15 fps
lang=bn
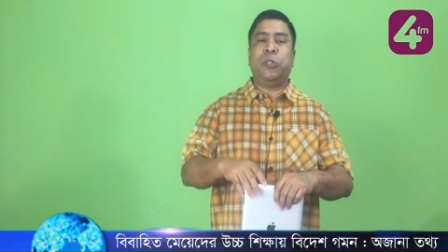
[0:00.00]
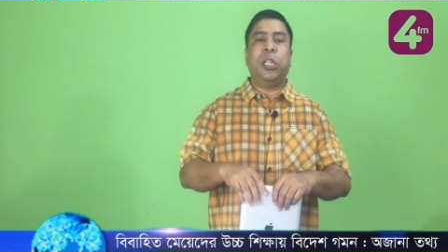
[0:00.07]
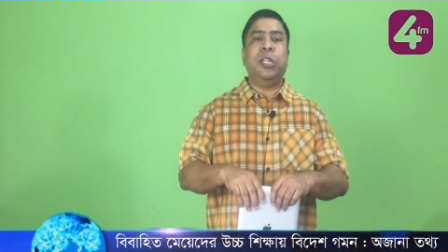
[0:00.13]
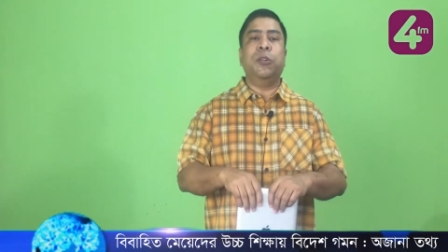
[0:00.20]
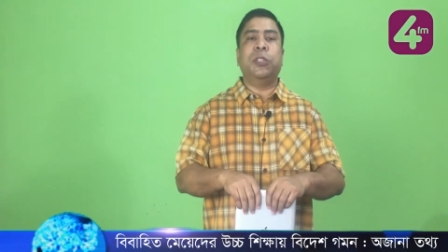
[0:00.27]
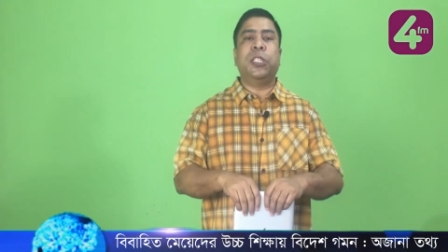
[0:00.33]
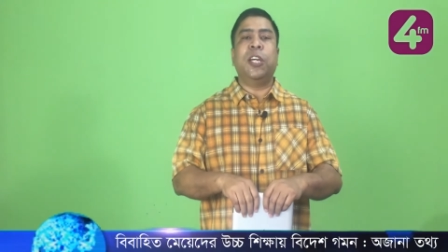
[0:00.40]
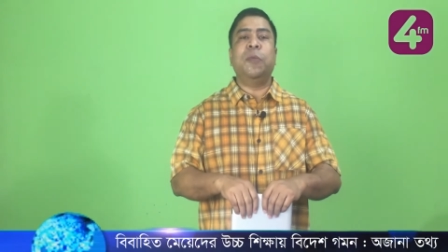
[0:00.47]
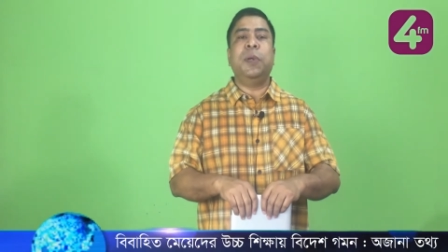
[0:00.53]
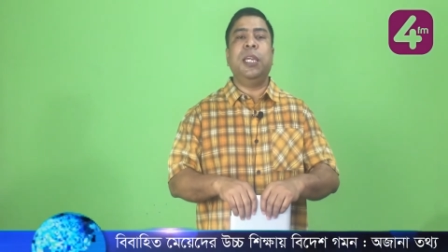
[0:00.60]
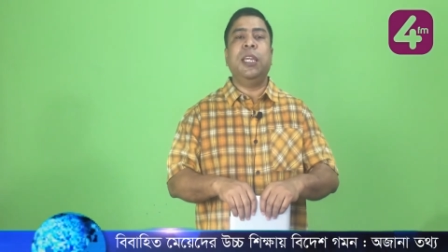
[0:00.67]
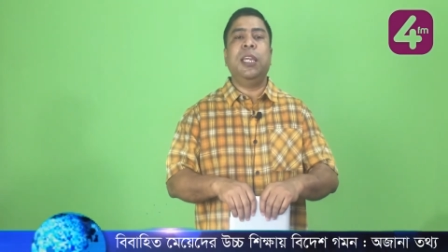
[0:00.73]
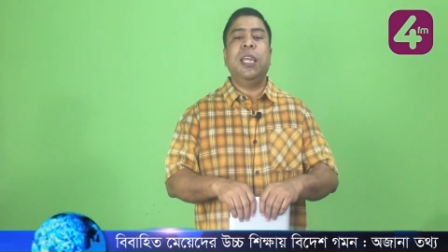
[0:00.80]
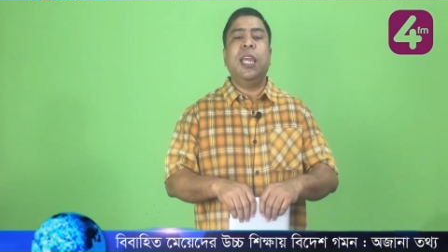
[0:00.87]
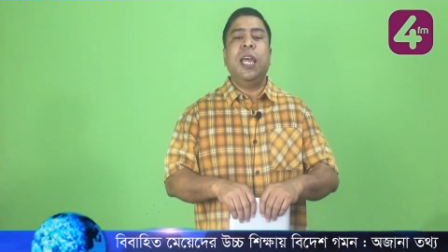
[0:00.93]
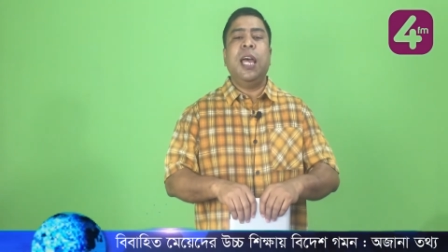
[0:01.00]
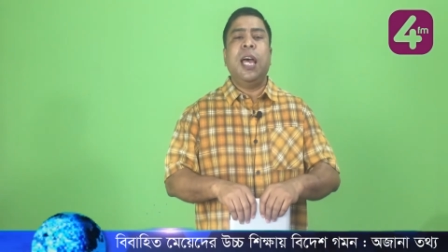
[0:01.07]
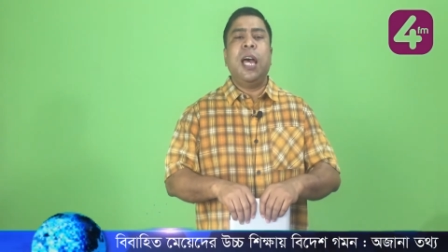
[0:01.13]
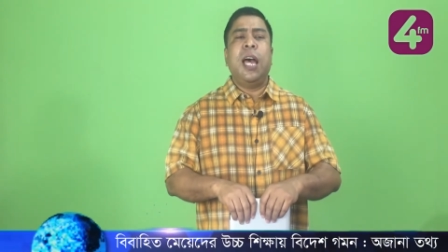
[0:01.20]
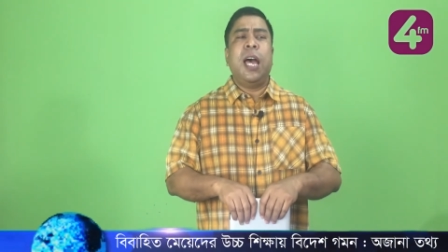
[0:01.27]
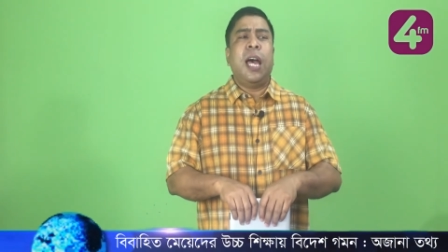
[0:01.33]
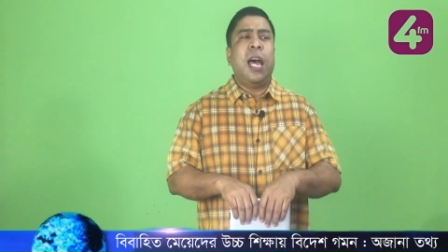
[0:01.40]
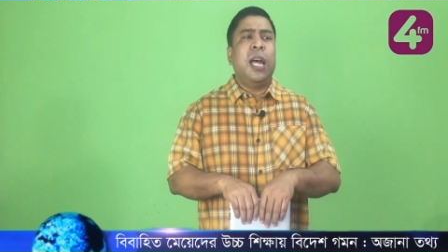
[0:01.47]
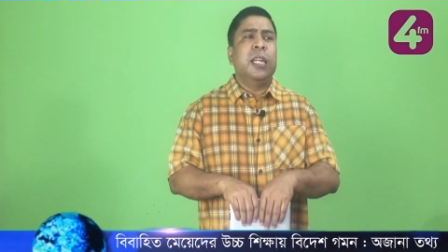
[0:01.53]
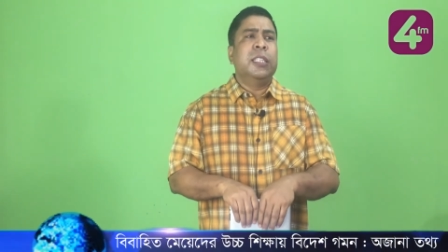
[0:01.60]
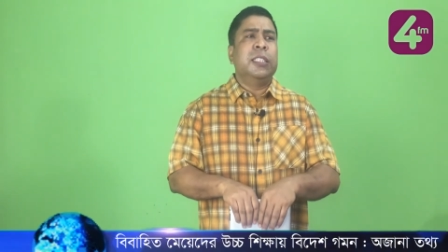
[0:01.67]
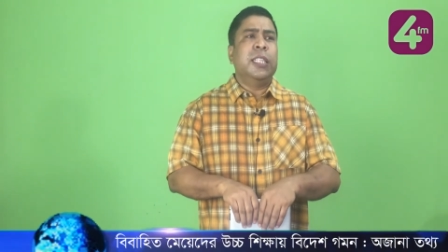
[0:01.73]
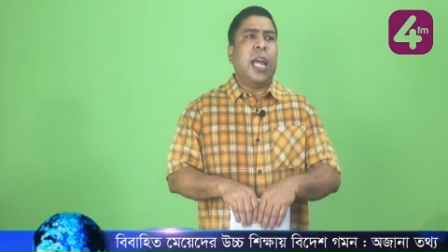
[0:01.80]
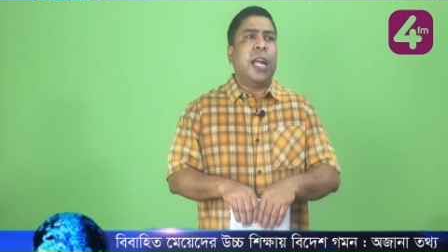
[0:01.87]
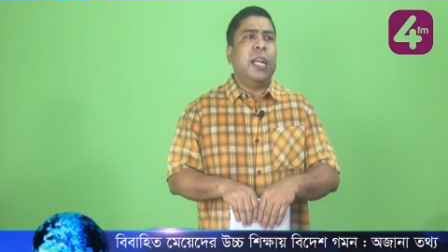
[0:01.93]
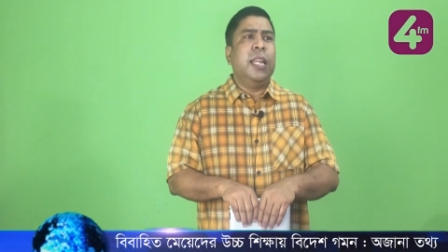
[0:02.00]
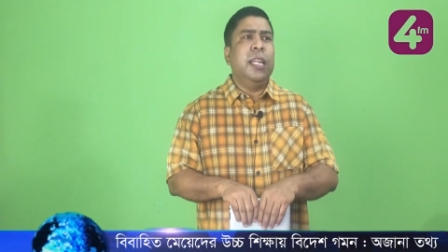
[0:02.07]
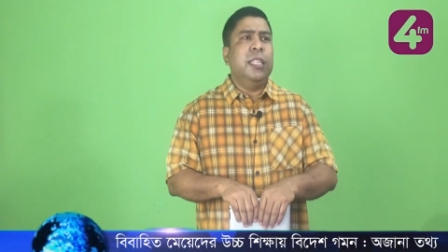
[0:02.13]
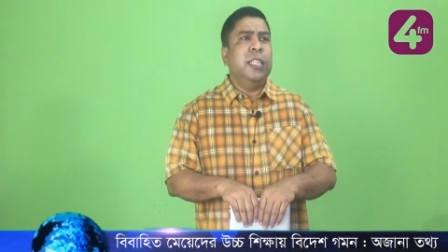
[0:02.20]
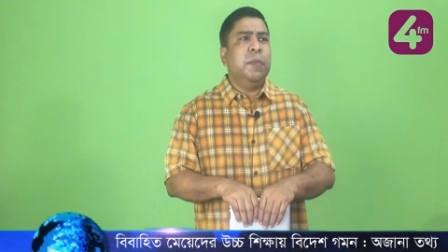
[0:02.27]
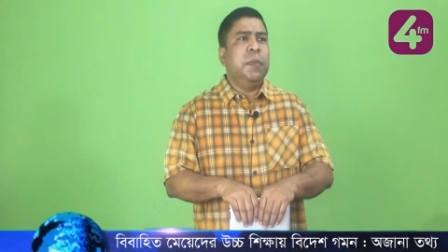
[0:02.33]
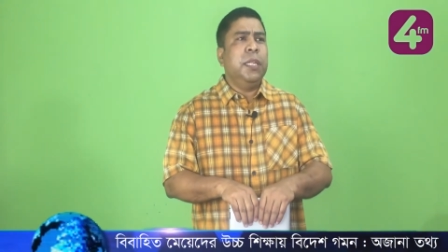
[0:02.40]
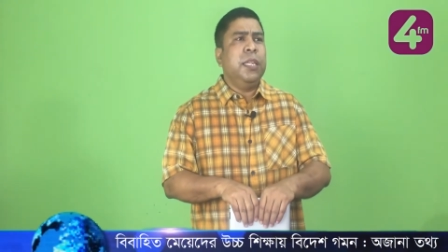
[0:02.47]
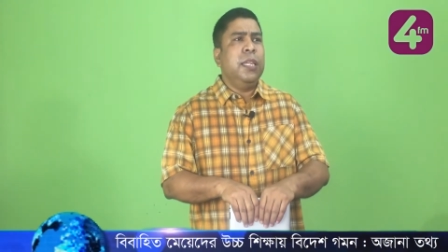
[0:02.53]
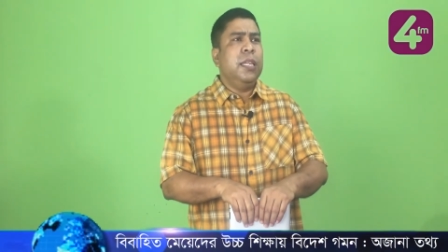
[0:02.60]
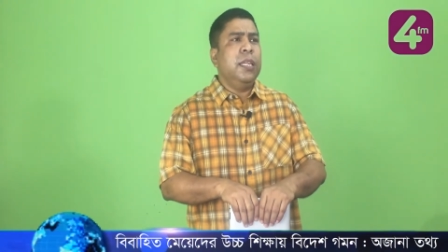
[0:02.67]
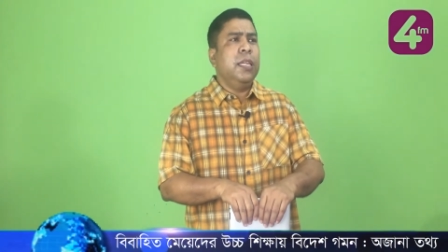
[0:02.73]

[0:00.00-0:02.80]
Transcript: ব্যবসায়ী হতে হবে চাকরিজীবী